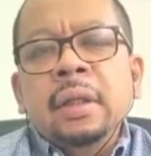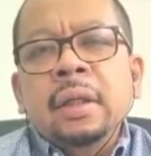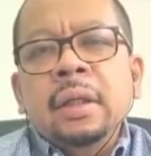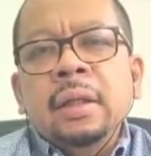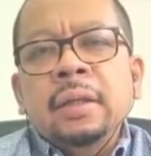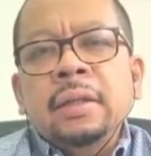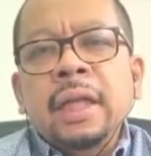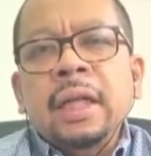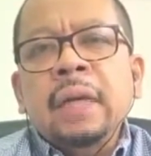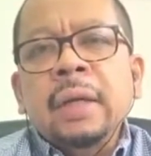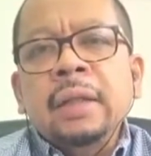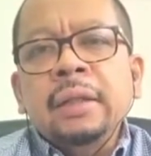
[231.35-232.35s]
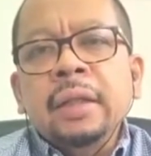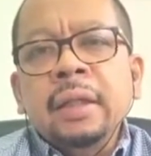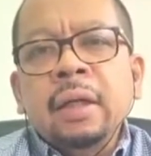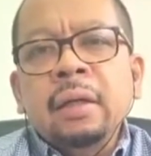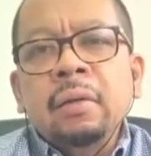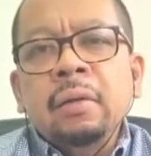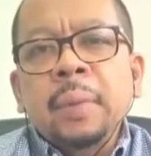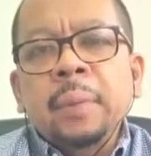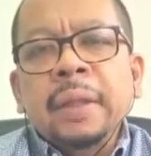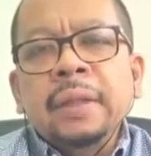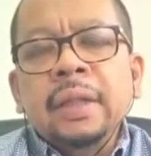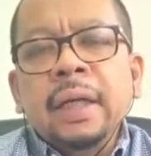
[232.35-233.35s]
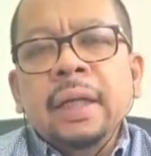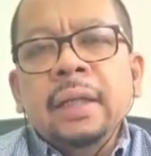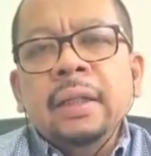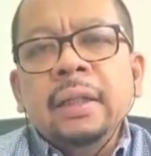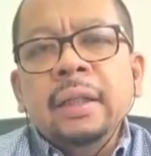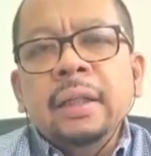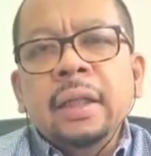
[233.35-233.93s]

Eh, saya khawatir kalau perpanjangan